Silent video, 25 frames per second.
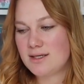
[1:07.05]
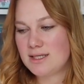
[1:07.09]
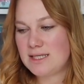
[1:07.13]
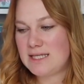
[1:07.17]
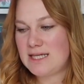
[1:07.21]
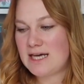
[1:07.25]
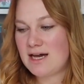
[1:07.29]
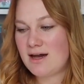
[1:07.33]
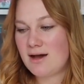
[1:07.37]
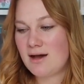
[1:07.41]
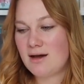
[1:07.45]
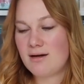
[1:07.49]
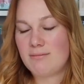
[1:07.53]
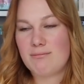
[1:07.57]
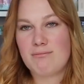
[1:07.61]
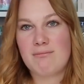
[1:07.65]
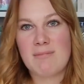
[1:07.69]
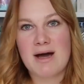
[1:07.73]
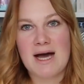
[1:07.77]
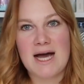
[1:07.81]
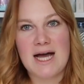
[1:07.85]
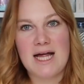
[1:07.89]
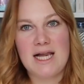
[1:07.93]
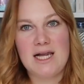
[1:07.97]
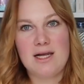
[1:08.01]
ja
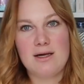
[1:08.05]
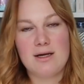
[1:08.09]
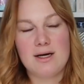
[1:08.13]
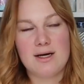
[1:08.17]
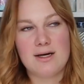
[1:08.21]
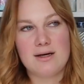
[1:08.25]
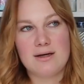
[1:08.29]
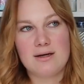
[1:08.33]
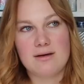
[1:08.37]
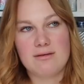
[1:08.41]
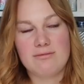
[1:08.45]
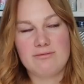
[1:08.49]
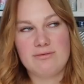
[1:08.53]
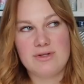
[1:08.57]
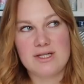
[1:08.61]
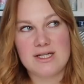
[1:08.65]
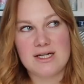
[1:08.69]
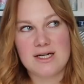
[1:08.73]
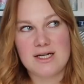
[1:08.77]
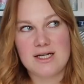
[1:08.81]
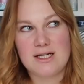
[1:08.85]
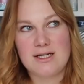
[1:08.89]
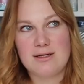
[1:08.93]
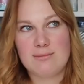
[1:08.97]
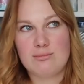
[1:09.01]
mal
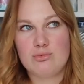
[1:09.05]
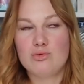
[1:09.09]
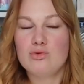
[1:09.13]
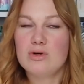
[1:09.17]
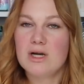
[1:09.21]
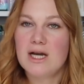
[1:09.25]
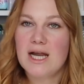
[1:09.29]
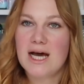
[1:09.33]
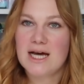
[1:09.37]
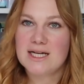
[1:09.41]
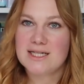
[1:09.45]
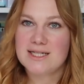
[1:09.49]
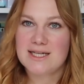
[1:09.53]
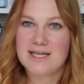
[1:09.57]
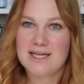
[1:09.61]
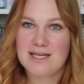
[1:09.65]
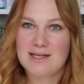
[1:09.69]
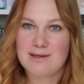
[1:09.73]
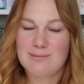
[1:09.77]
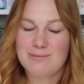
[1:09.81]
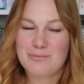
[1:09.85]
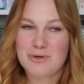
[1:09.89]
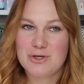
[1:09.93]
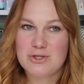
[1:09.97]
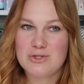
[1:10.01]
wieder in den Buchladen
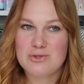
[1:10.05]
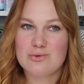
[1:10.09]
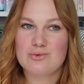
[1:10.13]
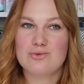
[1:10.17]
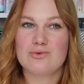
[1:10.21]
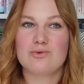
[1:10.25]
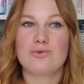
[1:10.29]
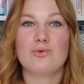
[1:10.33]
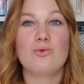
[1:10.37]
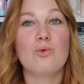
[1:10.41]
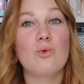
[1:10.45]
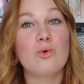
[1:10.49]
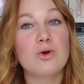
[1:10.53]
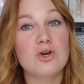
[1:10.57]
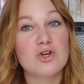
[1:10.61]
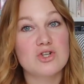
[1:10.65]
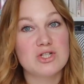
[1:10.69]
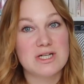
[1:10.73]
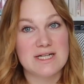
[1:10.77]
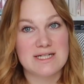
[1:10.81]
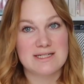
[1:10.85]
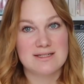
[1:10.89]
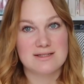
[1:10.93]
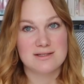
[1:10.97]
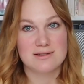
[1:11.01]
gehen möchte und ohne
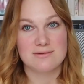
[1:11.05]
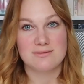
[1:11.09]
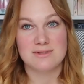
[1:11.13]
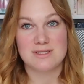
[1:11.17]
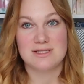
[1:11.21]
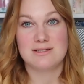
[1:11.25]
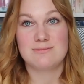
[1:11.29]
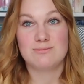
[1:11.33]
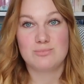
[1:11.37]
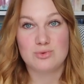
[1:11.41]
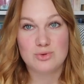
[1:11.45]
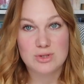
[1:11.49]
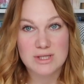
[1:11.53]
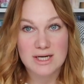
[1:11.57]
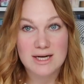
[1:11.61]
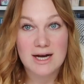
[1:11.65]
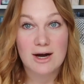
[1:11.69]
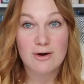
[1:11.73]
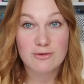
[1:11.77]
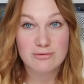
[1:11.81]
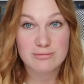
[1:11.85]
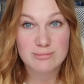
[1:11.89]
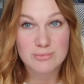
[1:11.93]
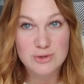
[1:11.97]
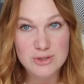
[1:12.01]
schlechtes Gewissen Bücher
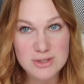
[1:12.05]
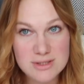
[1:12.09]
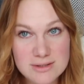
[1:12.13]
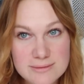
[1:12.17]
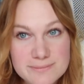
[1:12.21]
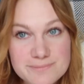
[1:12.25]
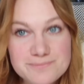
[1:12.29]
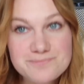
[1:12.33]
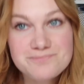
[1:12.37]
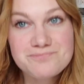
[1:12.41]
kaufen möchte.